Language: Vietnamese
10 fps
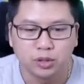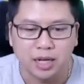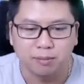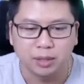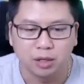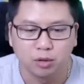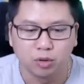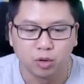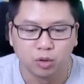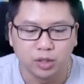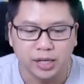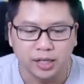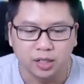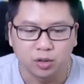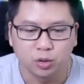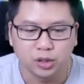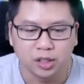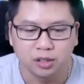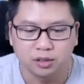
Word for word: đang bắt đầu vô để hỗ trợ.